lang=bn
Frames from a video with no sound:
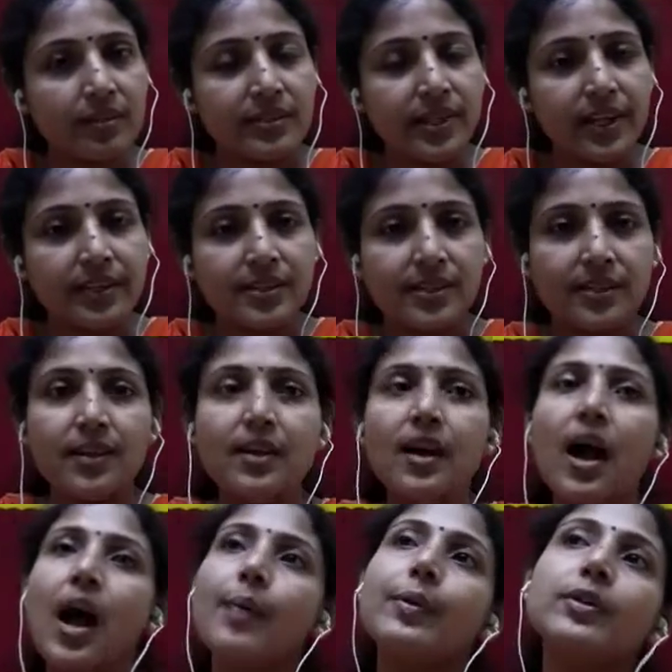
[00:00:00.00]
ঠিক আছে
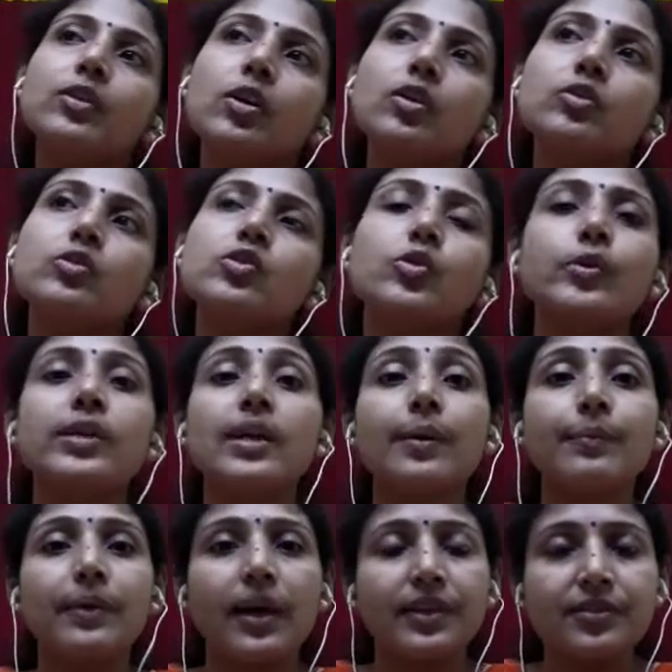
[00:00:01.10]
আবার ধরো
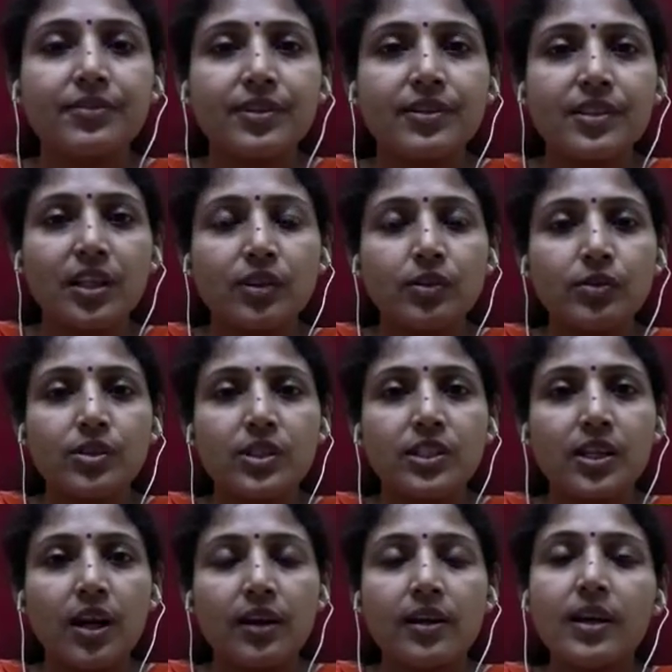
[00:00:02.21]
সোডিয়াম নাইট্রেট জাতীয় যে
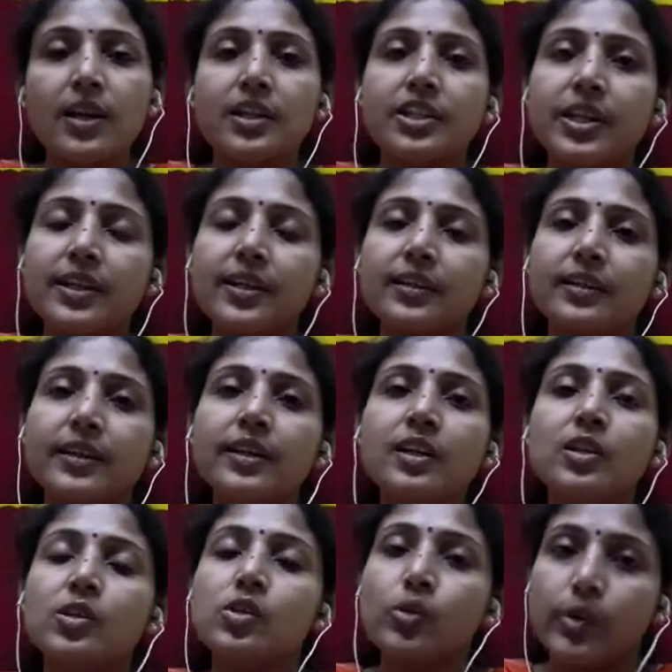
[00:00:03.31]
সার সেটাতে
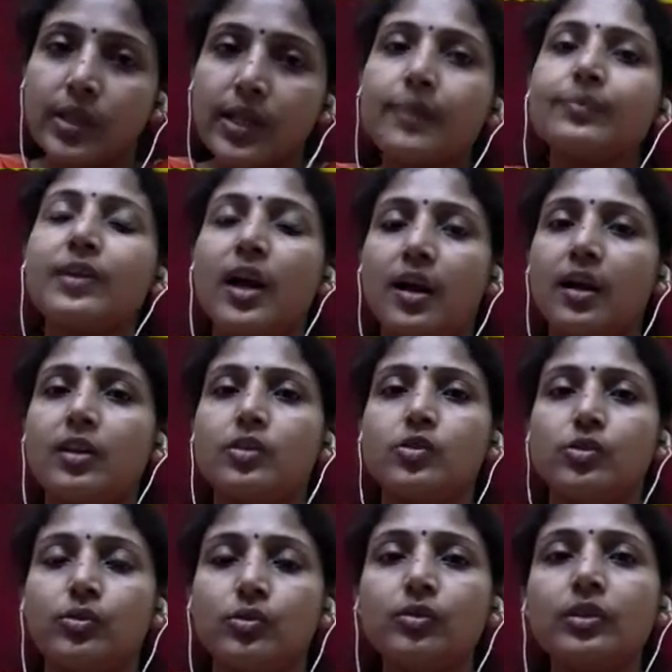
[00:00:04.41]
সোডিয়াম থাকার
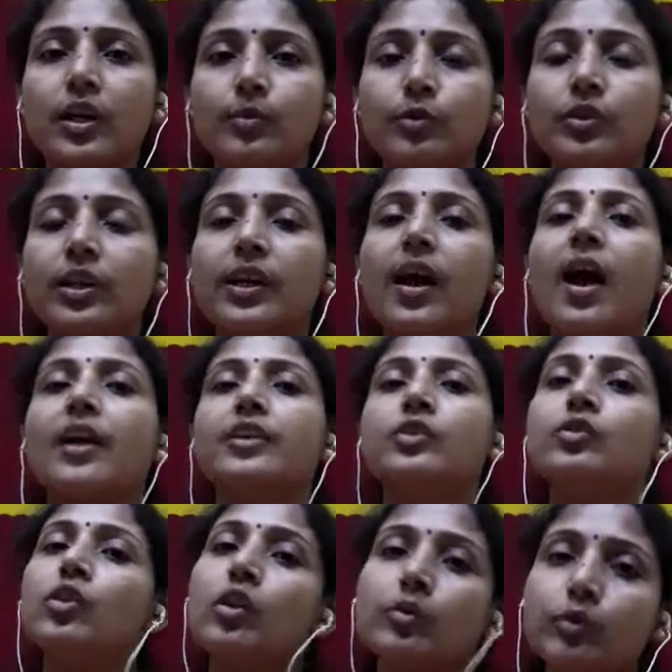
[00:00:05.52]
জন্য তার মধ্যে ক্ষারীয়
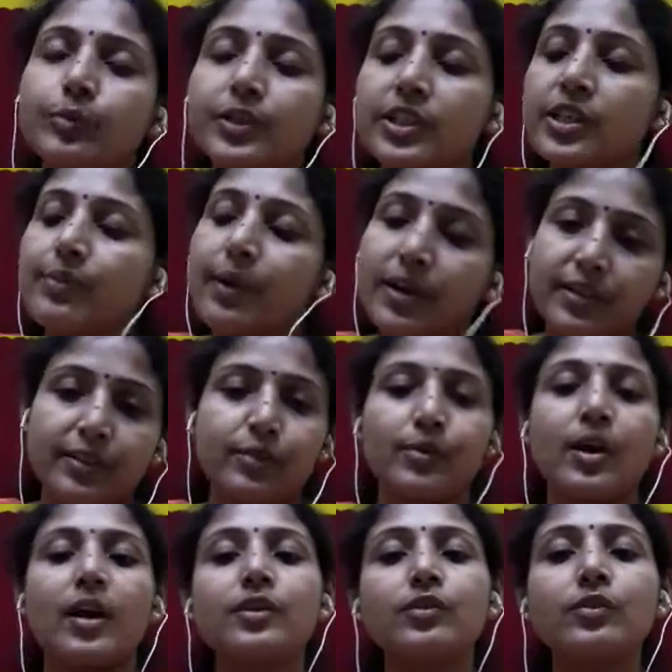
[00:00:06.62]
ধর্ম বেশি মাটিতেও
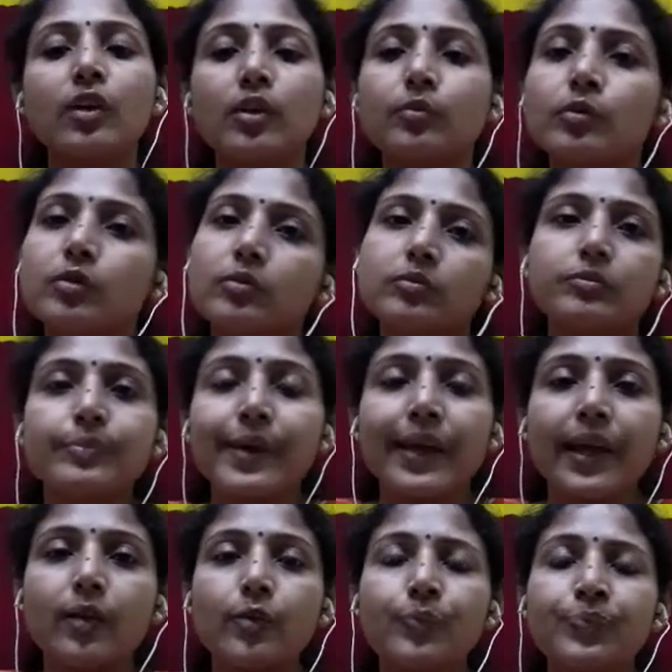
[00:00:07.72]
ক্ষারীয় ধর্ম বেড়ে
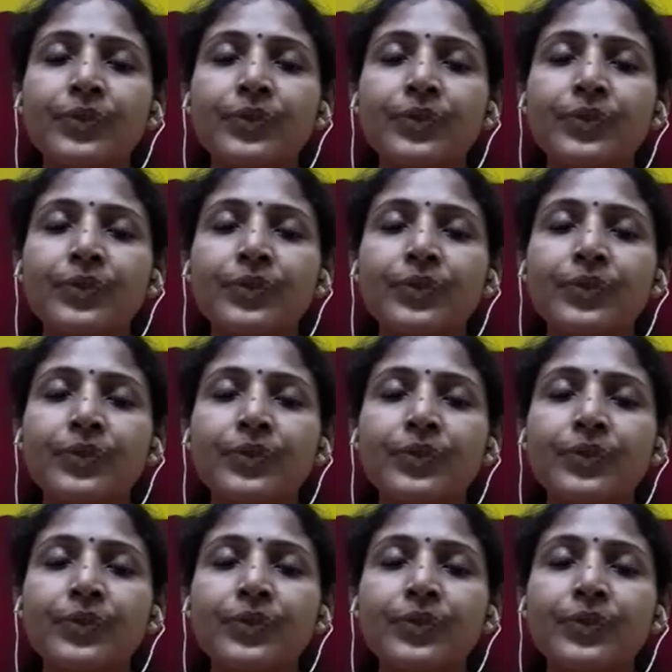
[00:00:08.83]
গেল